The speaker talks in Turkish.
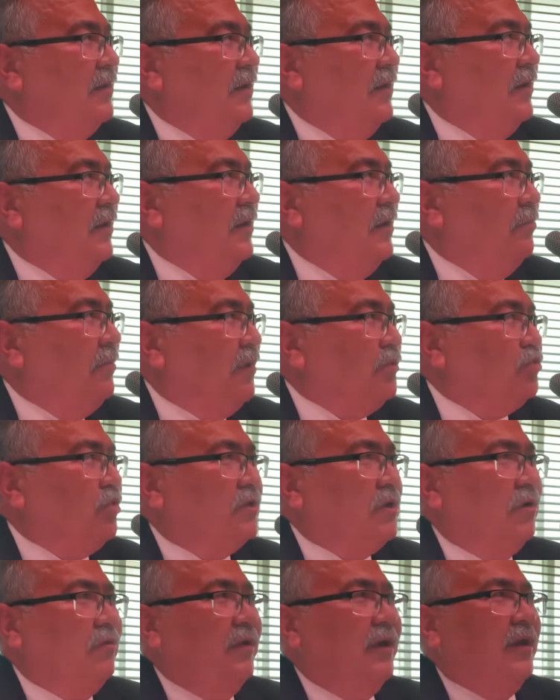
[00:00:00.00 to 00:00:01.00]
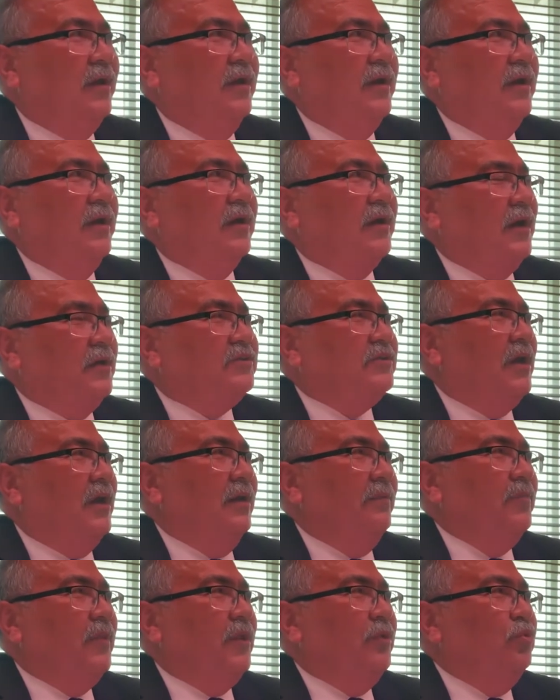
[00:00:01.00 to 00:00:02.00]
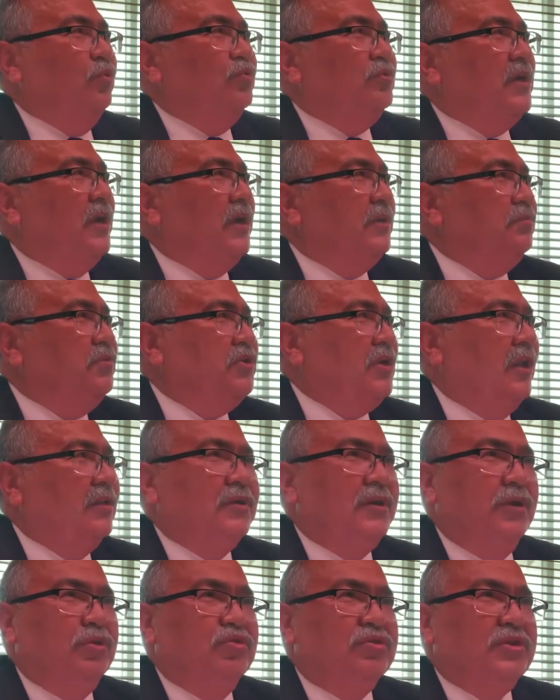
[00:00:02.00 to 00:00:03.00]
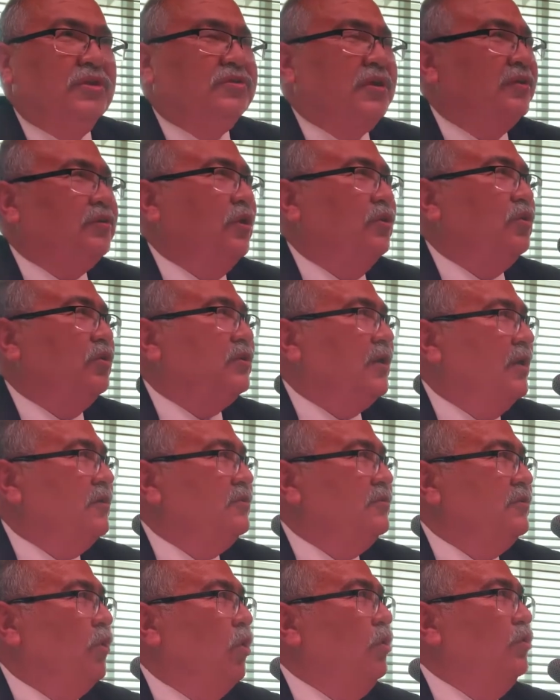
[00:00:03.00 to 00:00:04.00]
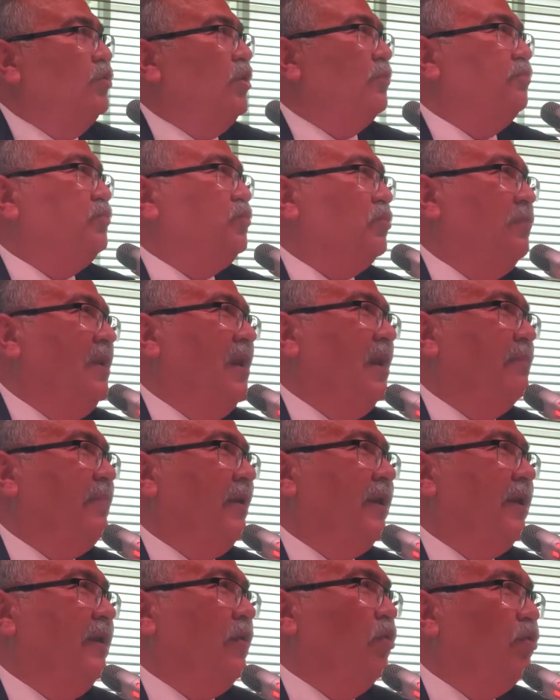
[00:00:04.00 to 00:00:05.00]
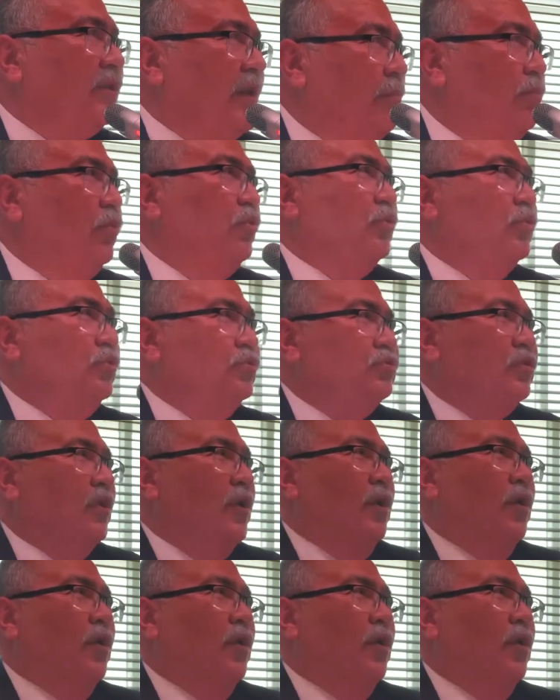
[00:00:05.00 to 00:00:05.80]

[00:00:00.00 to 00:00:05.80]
e, mazota ve e, gaza %76 ile %84 arasında 14,5 milyar parayı oradan buldunuz.